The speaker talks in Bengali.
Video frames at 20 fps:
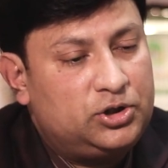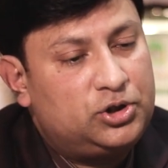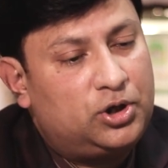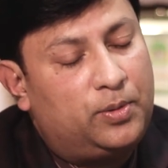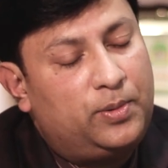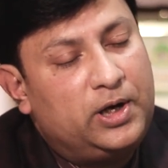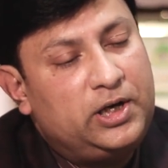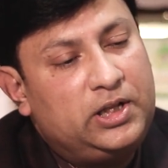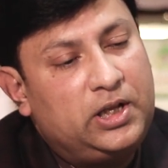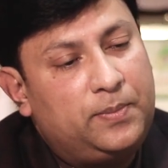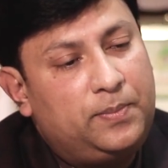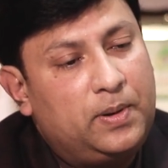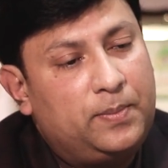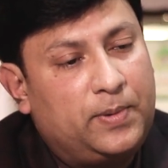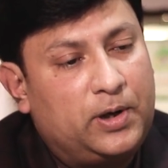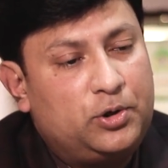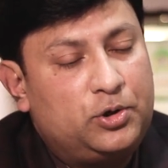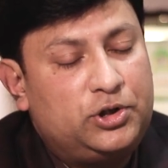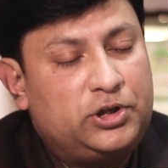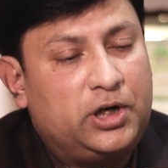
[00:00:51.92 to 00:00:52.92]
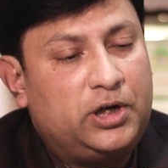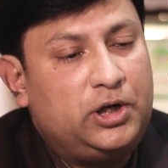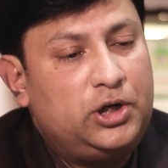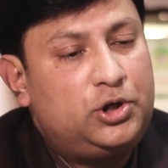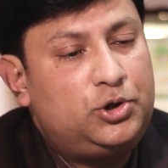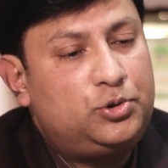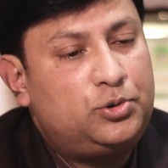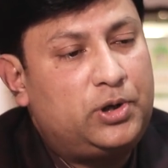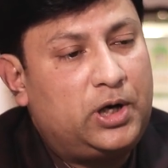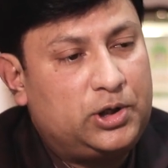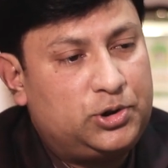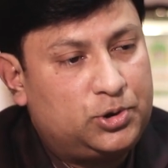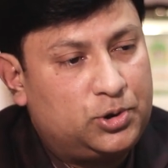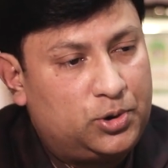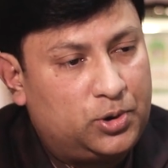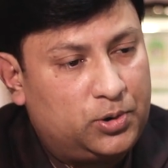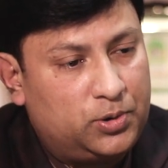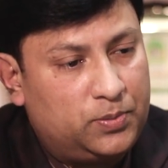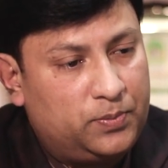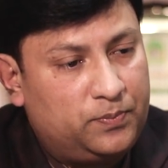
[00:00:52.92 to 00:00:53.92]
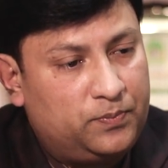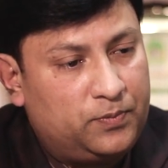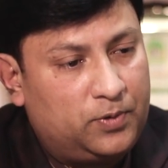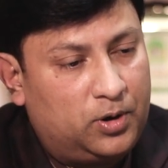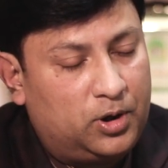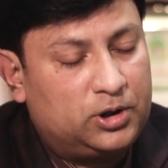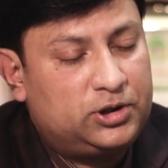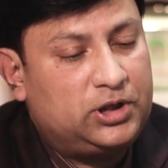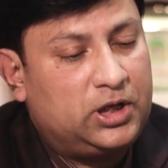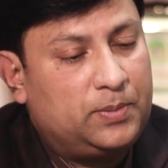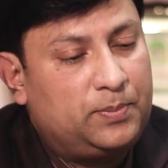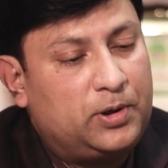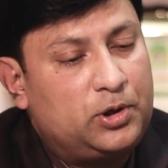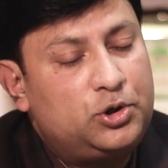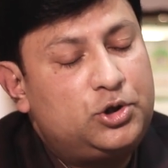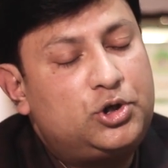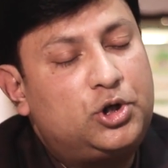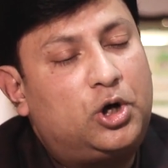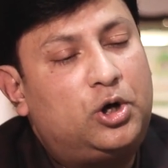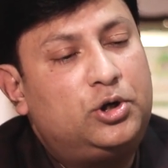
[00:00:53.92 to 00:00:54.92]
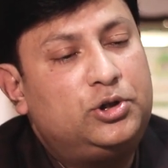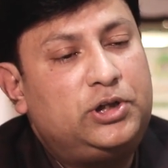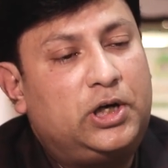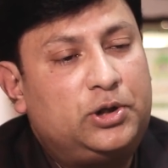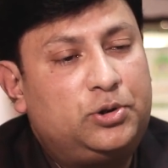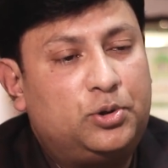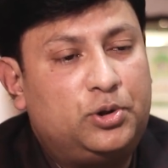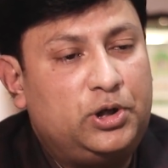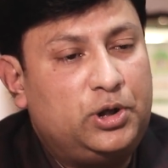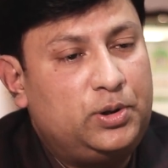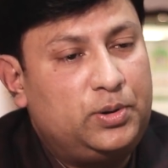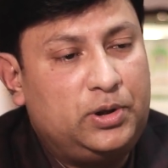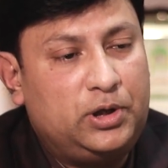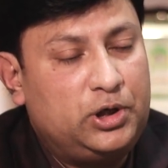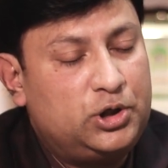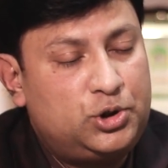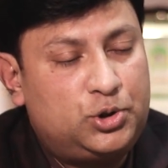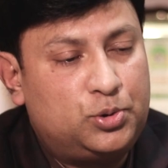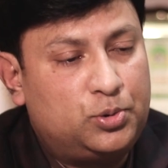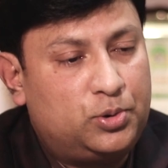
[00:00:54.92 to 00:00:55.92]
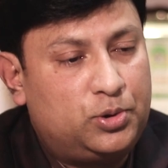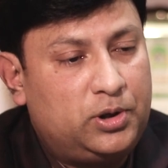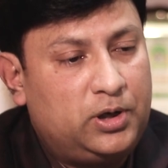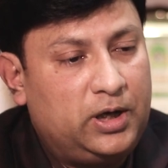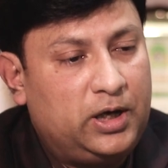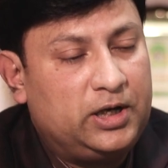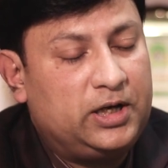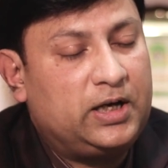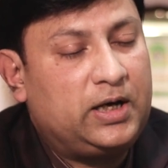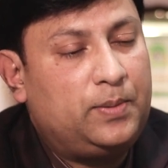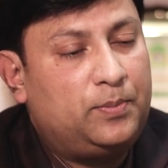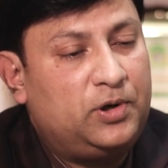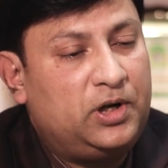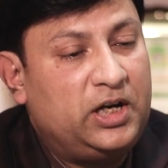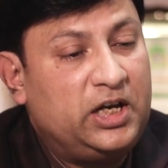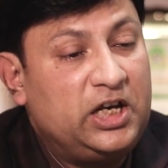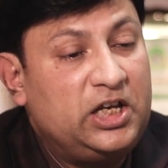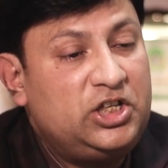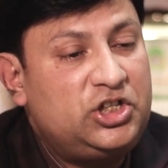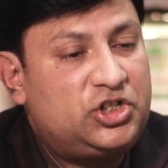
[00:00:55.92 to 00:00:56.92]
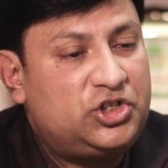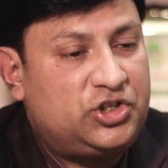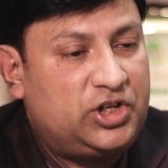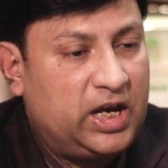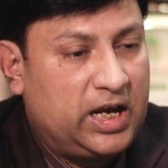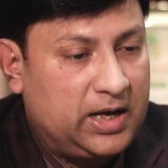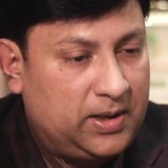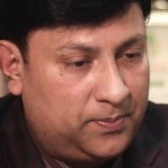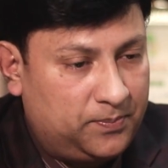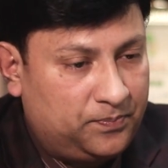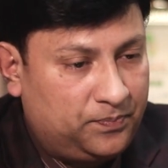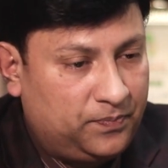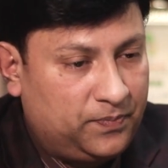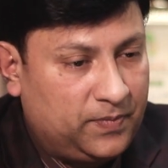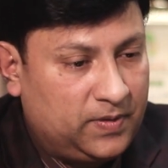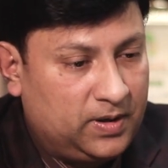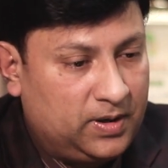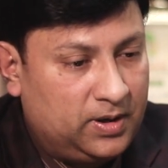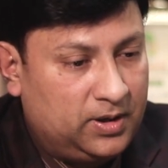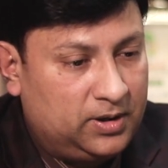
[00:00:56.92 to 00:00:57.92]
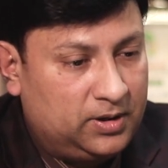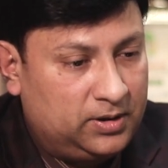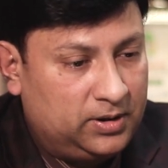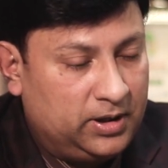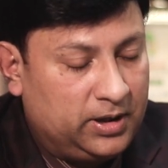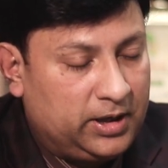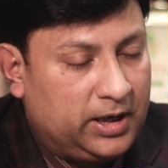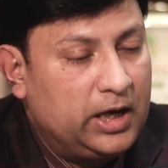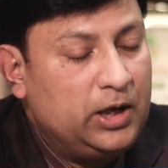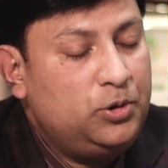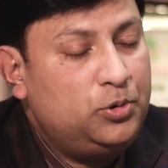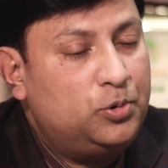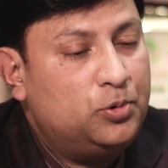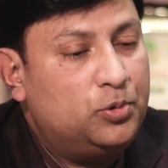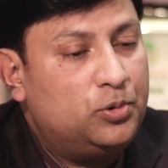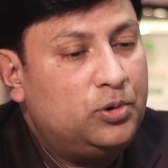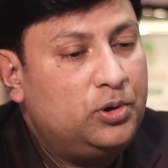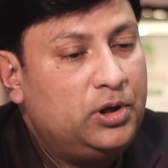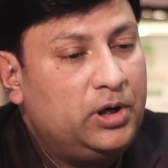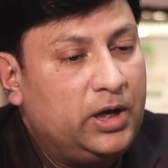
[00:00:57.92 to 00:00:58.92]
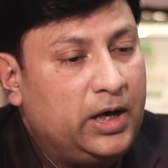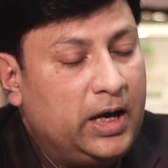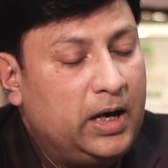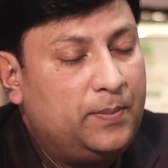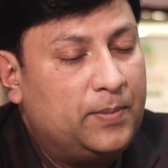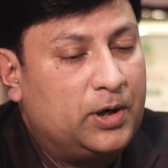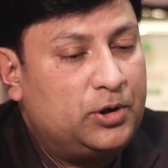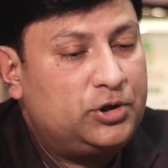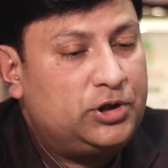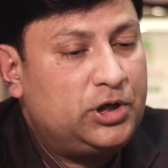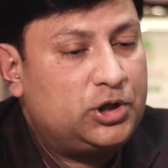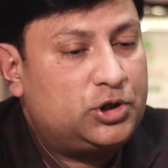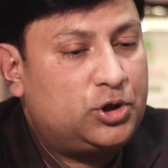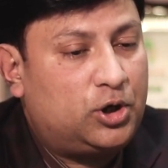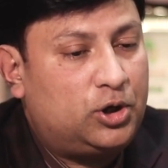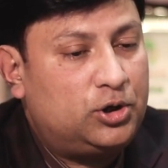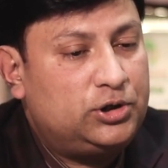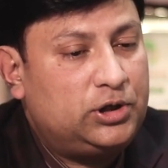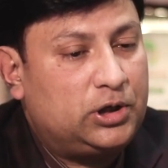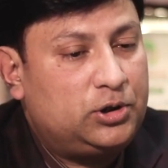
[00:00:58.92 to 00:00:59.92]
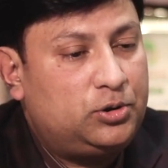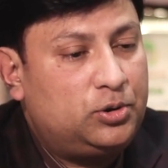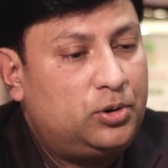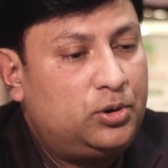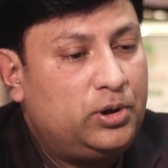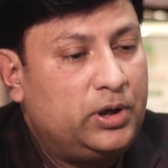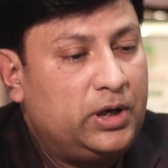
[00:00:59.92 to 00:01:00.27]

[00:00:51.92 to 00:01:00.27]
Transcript: সবাই দেখবে মানুষের নিষ্ঠুর আচরণ অর্থাৎ মানুষ সহজাত নিষ্ঠুর এটাকে বলে ইনস্টিং কিন্তু এই মানুষের সহজাত